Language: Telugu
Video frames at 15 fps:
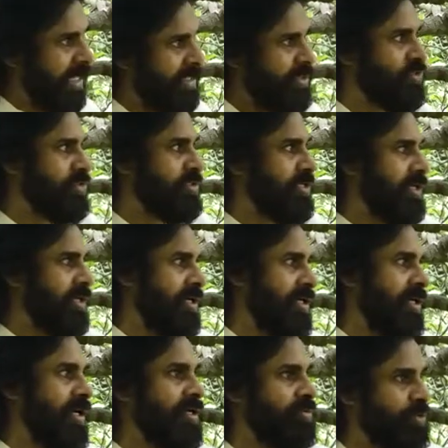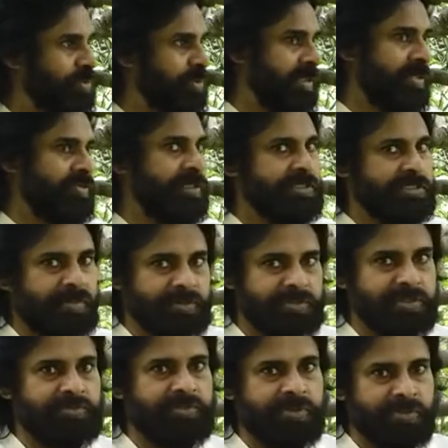దాని నుంచి వచ్చే ఉత్పన్నమయ్యే
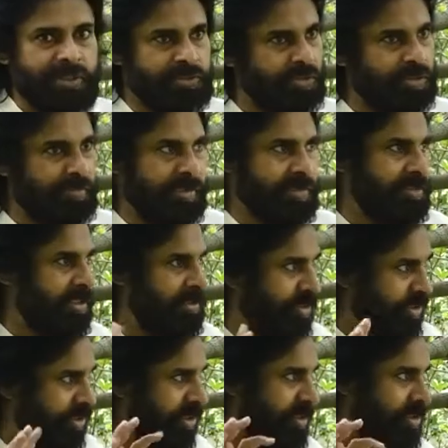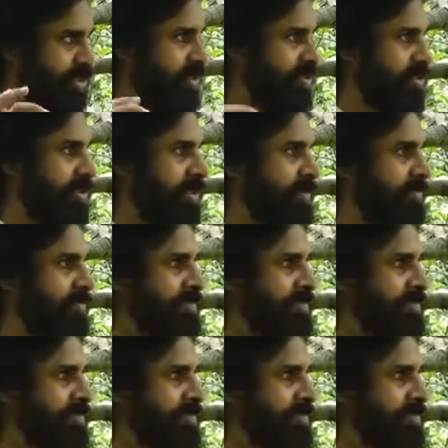సమస్యలు వేరు అదొక పద అదొక ఇష్యూ ఉంది